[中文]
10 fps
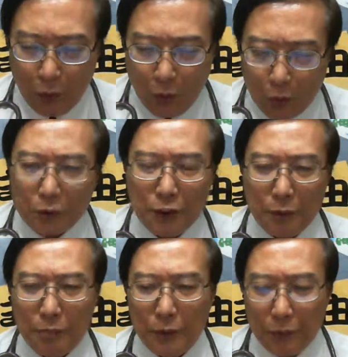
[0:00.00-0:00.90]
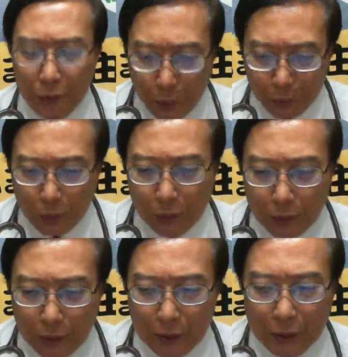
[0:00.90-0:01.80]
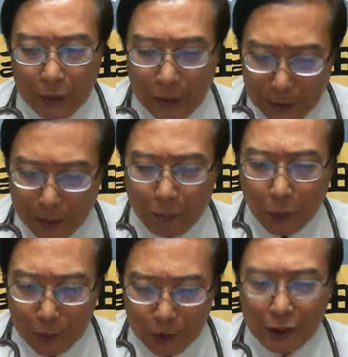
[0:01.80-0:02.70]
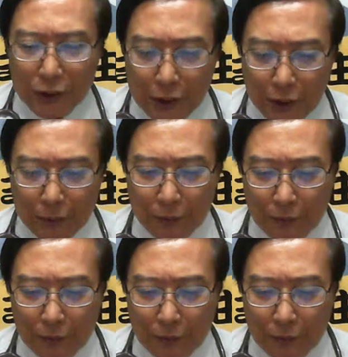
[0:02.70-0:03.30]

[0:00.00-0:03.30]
放心，因为中国党垃圾部是真济，